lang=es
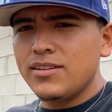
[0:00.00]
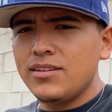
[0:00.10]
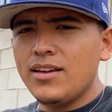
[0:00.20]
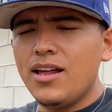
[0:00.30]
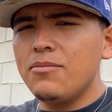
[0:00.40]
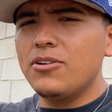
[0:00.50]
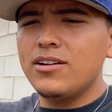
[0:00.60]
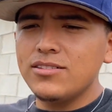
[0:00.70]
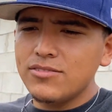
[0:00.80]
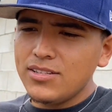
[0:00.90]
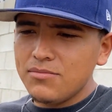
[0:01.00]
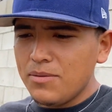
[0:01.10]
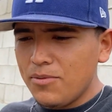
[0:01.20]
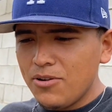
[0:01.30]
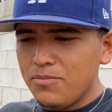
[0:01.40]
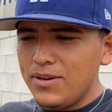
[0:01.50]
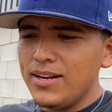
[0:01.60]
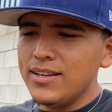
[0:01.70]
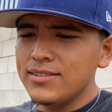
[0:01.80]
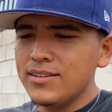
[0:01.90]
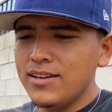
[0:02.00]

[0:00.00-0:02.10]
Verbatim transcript: Ya a lo mejor en estos días me pongo pilas